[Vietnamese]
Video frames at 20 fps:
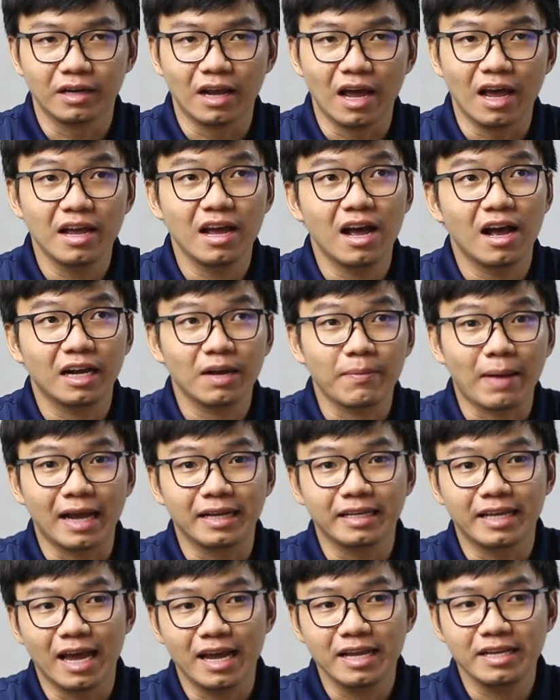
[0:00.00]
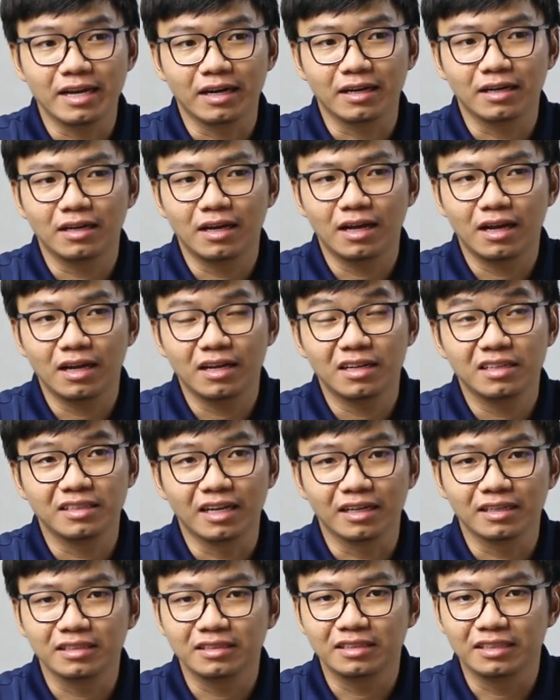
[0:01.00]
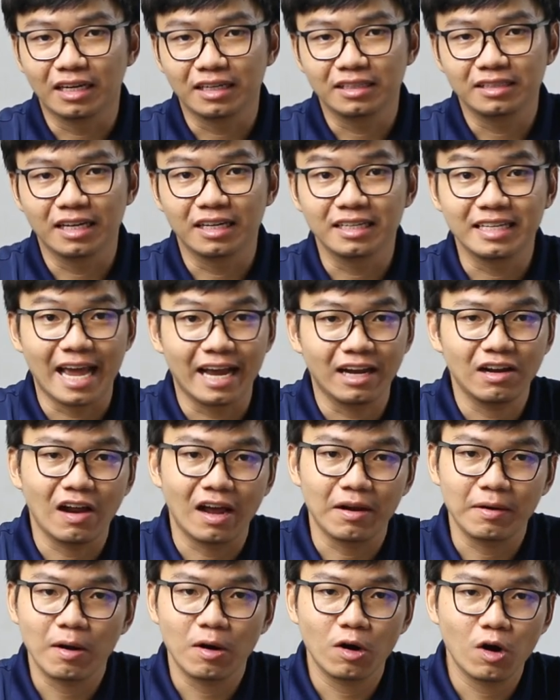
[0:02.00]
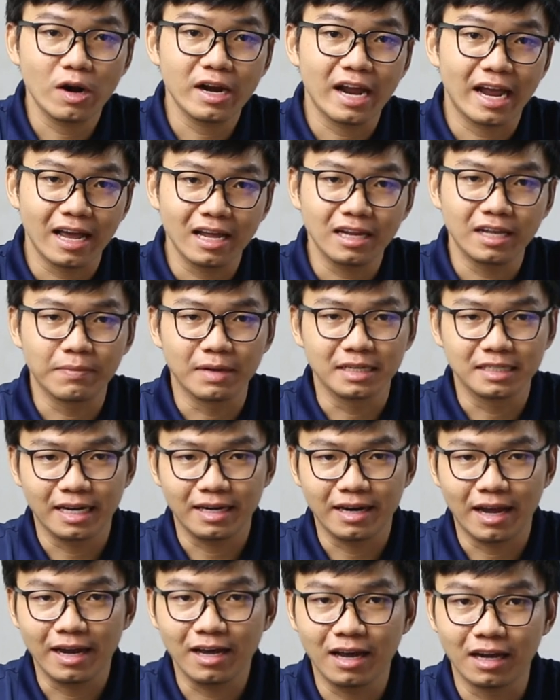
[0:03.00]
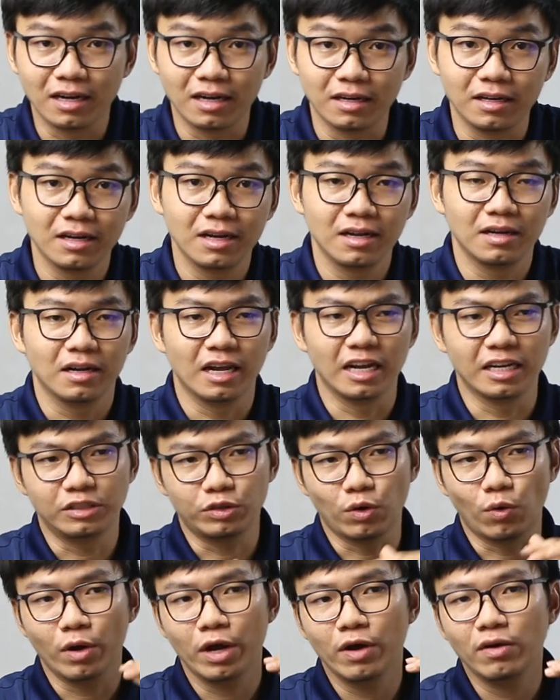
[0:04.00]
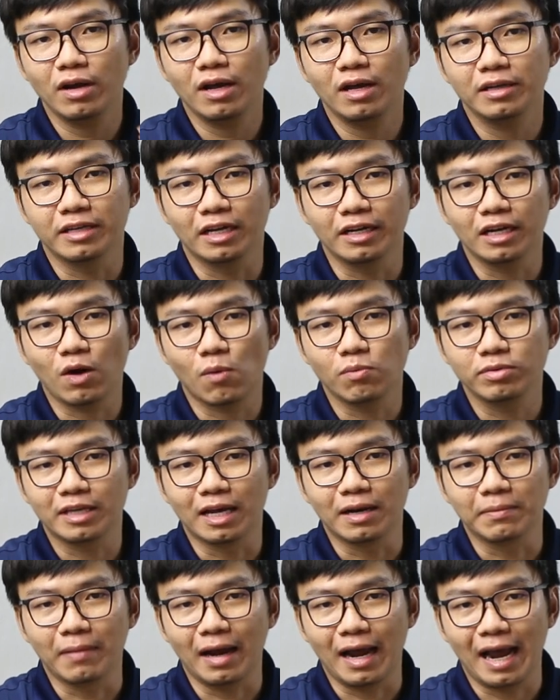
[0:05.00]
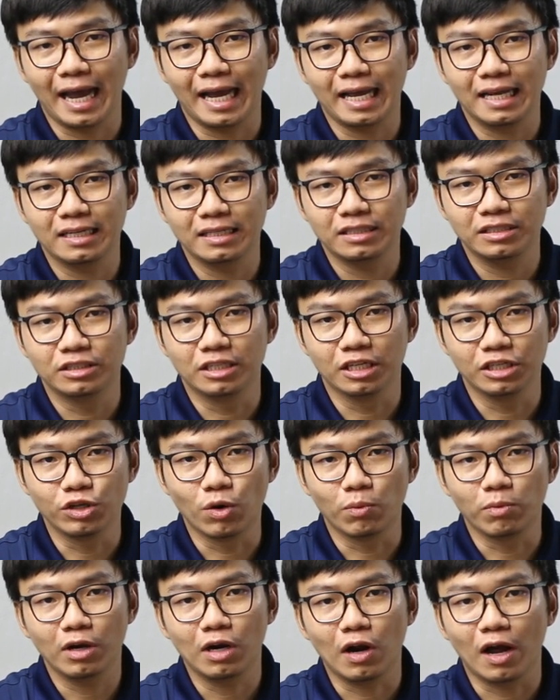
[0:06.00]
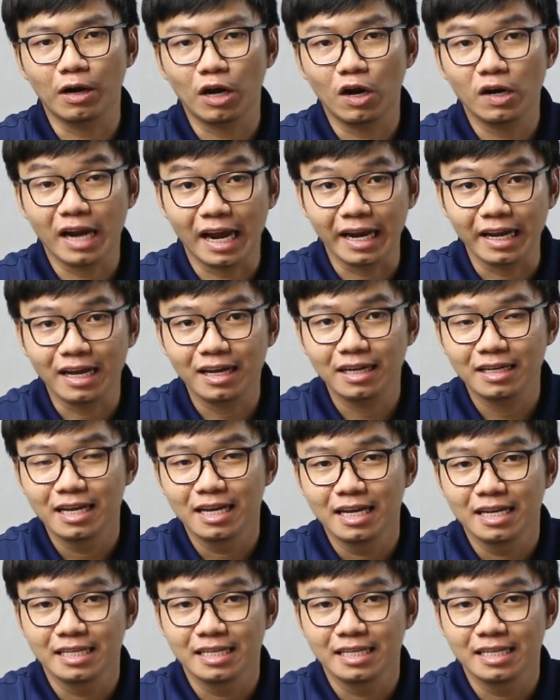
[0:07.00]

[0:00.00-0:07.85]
để à, các bạn dễ nhận à, nhận nhận nhận dạng cái loại ngói này á, thì mình sẽ để hình thì chủ yếu đó những cái công trình mà hay sử dụng cái loại ngói này á